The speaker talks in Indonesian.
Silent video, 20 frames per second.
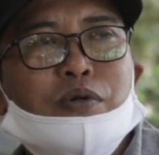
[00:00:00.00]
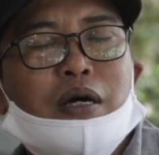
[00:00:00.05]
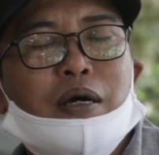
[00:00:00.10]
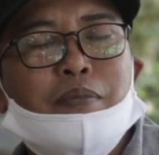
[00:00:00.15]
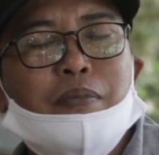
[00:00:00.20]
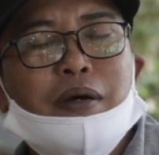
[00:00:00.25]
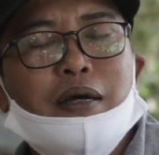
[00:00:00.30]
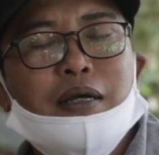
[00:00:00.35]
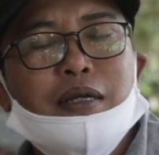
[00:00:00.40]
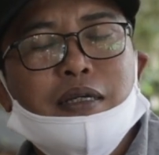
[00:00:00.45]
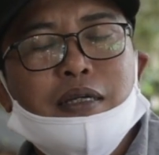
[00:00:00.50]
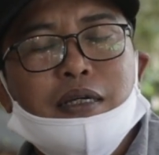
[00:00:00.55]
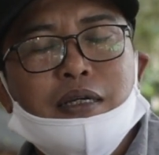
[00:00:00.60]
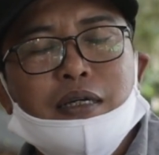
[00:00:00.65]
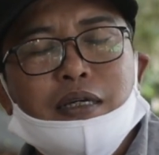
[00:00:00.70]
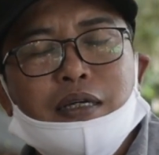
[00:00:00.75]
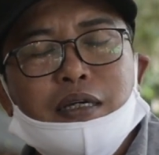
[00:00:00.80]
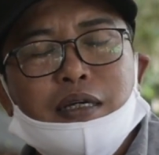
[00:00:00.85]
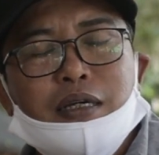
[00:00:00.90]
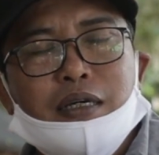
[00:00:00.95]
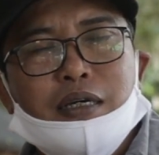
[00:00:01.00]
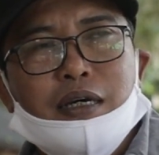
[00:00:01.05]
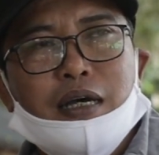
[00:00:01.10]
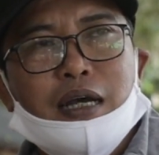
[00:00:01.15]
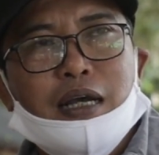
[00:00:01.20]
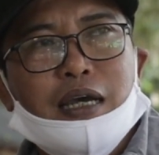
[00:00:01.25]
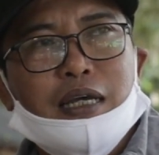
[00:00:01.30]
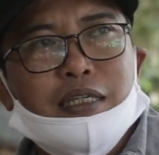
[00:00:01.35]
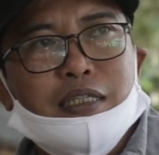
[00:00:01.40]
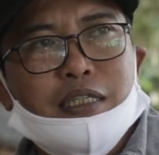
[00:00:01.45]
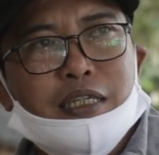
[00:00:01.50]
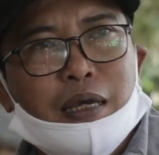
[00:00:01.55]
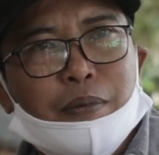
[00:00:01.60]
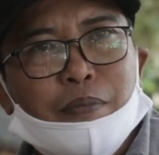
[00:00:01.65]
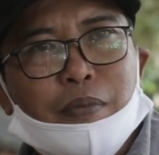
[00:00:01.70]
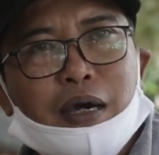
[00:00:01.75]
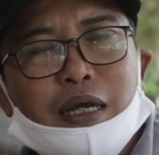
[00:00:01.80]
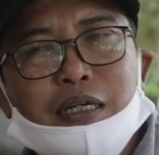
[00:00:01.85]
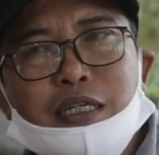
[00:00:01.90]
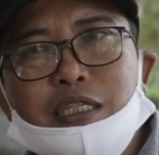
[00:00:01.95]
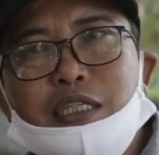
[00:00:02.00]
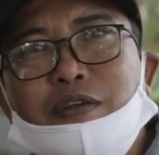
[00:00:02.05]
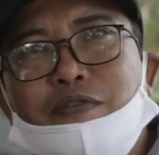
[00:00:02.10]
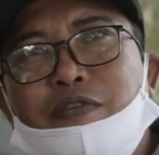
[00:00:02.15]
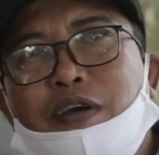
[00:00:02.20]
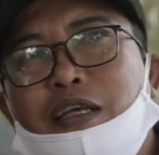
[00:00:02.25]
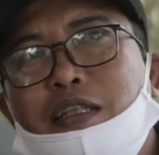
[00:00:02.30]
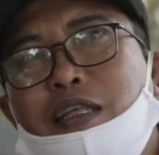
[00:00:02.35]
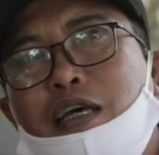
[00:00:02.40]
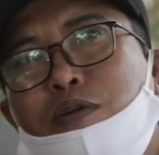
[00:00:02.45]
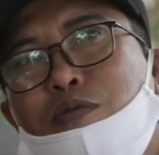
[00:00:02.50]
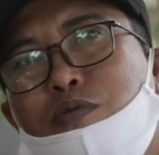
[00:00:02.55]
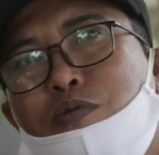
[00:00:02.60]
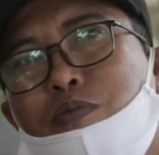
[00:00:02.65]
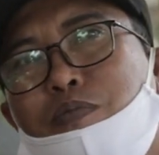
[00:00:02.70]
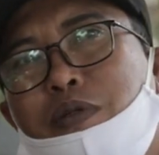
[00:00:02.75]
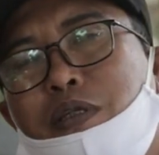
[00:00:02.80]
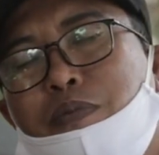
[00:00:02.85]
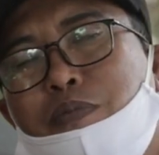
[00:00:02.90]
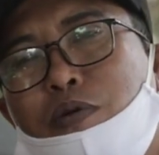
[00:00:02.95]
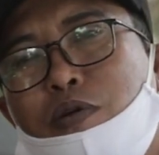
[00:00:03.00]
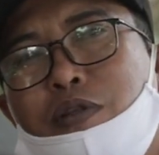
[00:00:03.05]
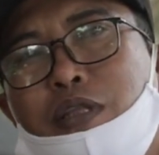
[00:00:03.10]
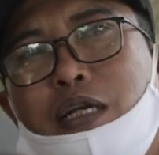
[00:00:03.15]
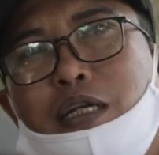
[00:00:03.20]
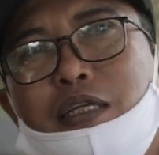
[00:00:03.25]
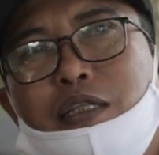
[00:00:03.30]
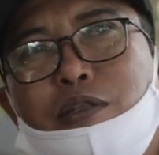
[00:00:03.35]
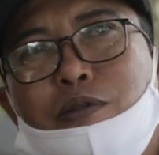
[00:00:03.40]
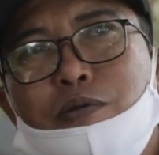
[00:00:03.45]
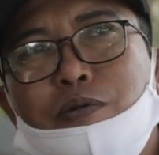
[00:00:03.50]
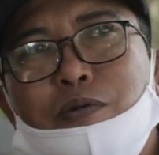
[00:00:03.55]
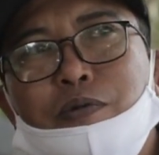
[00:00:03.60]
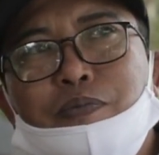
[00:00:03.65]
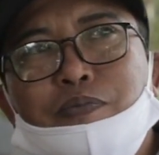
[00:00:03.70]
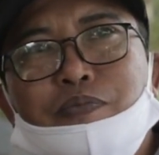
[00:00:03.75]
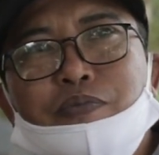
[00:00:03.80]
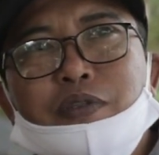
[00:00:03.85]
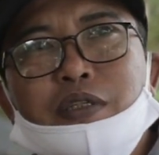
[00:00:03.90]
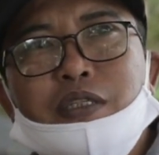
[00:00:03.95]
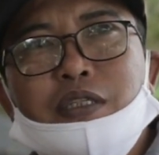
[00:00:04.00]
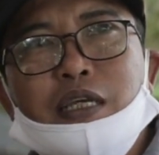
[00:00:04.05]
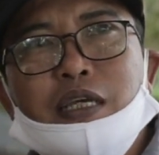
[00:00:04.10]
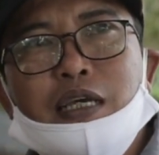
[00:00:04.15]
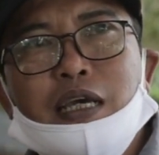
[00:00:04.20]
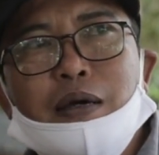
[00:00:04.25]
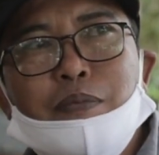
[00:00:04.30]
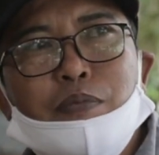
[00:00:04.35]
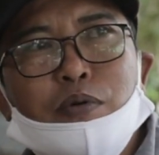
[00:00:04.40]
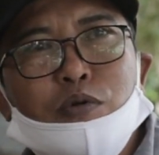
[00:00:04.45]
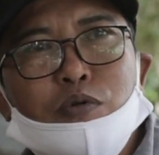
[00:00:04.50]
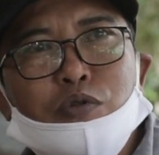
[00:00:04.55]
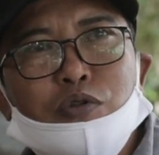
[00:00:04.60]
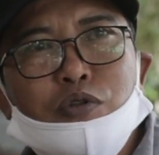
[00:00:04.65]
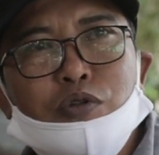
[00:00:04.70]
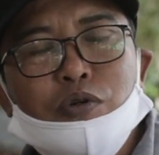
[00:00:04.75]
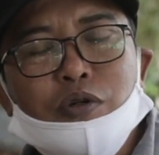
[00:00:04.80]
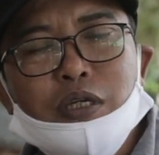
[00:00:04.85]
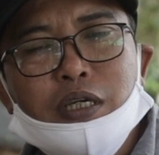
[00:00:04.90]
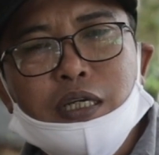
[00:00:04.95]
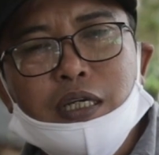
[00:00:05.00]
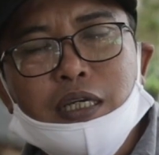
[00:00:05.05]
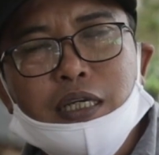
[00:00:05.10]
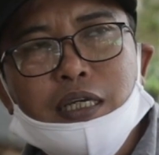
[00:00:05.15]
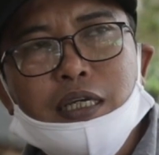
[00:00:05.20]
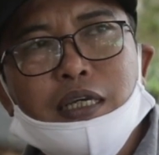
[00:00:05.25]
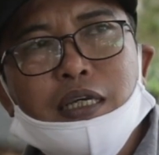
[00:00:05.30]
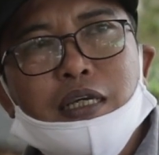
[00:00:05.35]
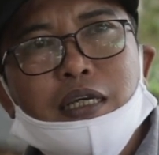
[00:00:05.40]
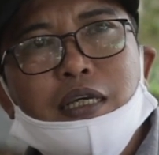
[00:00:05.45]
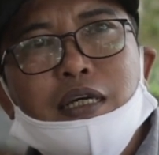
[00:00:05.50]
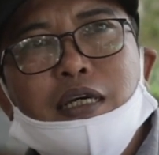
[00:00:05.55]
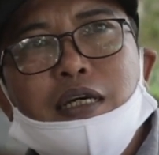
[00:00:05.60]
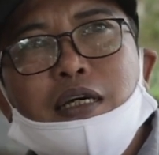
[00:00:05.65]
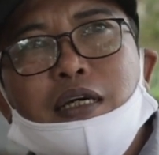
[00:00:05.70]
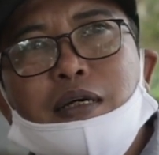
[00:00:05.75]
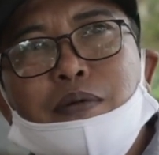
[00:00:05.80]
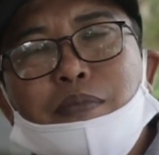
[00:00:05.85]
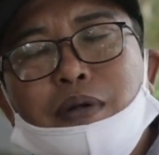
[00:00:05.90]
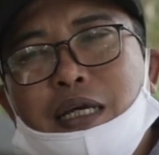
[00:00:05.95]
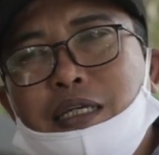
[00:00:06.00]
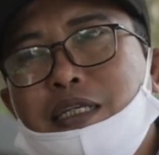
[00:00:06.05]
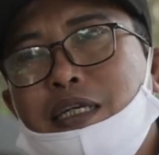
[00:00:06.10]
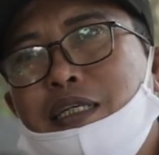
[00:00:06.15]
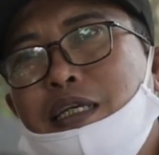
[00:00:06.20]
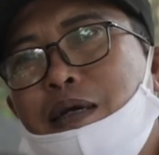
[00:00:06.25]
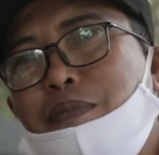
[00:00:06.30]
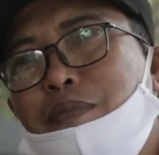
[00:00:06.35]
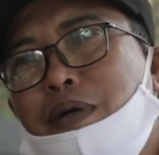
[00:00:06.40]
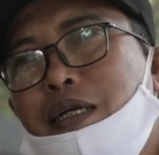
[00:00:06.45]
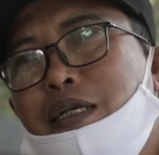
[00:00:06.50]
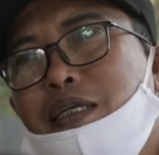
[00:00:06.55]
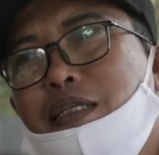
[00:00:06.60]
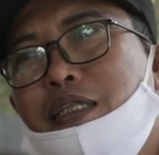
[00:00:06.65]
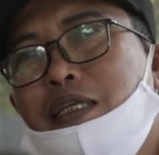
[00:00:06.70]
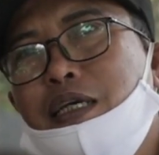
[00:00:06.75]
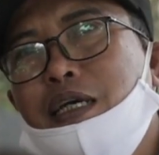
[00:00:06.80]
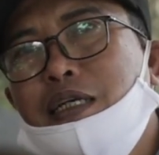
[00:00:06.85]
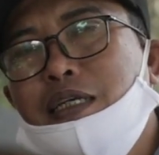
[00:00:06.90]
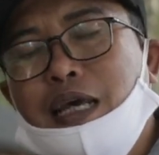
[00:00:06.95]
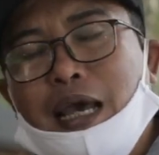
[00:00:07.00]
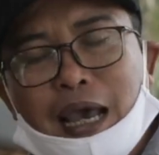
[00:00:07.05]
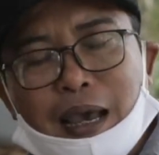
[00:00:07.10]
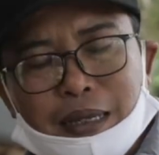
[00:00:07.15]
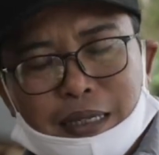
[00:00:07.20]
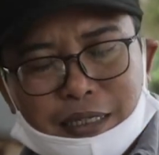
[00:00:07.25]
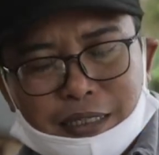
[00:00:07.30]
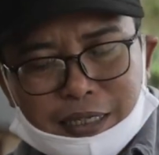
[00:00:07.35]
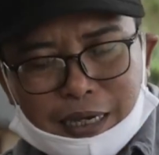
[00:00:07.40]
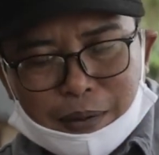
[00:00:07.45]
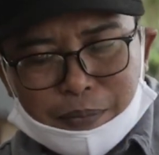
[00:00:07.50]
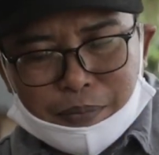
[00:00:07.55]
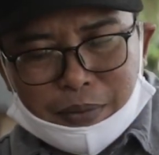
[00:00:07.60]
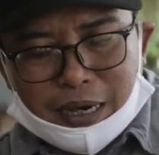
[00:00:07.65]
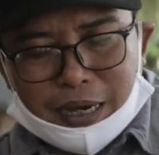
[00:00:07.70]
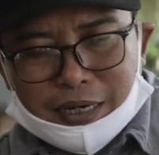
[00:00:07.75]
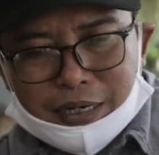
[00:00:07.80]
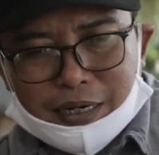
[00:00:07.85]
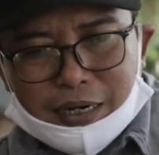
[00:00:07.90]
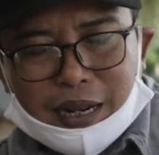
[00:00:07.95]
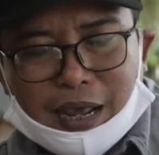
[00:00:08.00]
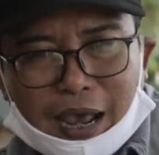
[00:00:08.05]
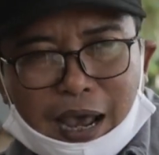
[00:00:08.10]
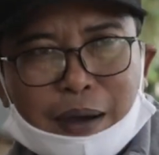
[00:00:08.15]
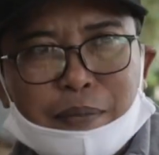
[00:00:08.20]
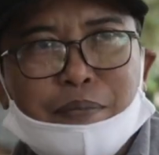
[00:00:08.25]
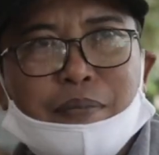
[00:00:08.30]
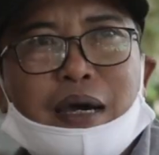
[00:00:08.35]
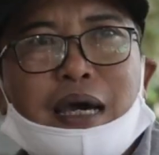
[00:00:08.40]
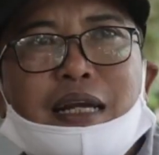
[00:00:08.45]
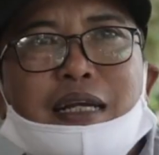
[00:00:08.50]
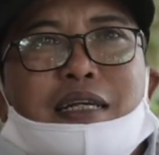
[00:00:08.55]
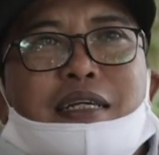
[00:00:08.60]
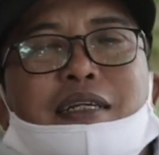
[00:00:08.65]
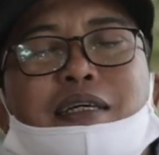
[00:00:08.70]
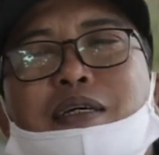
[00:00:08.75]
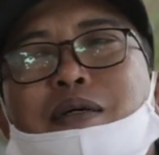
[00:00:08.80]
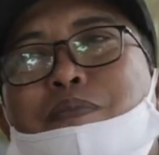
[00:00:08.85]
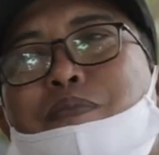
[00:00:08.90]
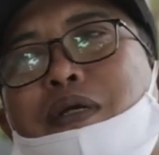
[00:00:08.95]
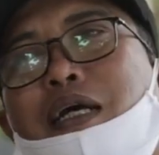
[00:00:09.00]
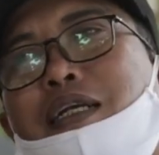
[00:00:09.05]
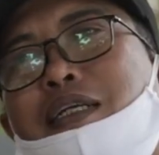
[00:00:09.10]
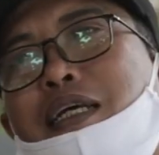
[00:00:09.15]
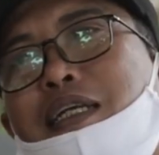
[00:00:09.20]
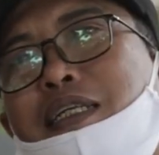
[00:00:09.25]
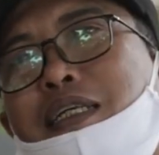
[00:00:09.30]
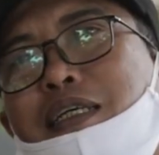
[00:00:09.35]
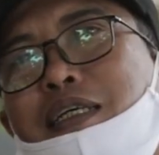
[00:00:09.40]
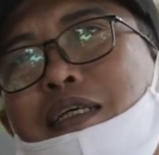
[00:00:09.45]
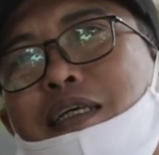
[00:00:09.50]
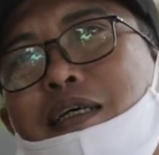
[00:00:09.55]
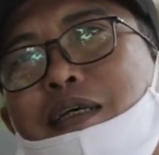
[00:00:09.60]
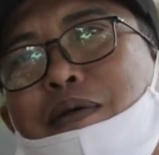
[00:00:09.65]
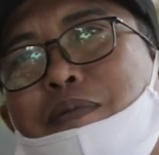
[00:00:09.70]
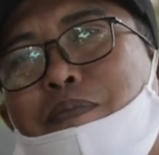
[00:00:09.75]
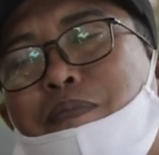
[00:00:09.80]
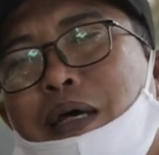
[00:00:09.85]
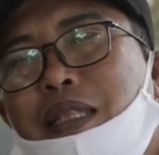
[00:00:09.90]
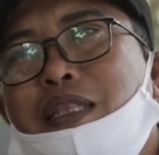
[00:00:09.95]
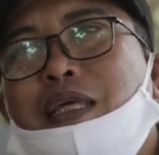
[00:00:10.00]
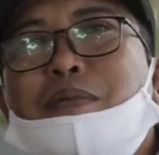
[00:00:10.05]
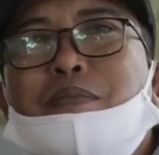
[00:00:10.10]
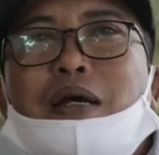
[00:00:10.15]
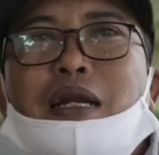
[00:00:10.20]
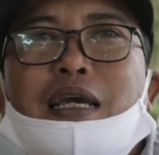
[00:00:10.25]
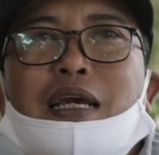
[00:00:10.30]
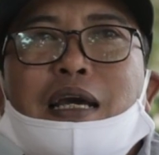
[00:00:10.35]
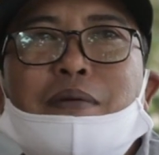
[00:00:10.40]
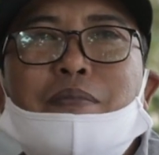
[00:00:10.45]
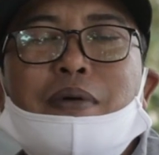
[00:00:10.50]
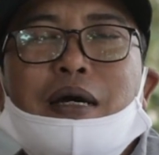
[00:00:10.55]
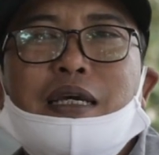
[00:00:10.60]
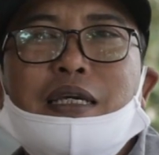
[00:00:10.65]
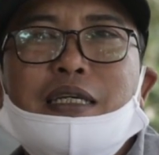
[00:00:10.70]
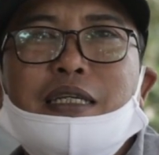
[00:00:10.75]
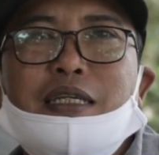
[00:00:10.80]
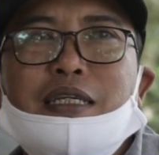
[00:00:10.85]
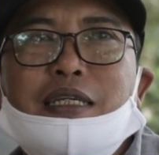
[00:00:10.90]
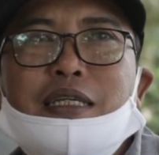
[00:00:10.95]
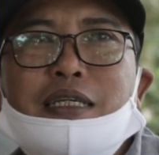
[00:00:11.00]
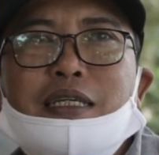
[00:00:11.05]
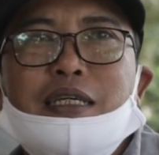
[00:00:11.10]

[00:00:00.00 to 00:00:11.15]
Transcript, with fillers: apa eh, akan siapkan disinfektan untuk penyemprotan itu sehingga pengunjung ini uh, merasa nyaman ketika uh, nyaman aman berada di pantai Balikambang ini.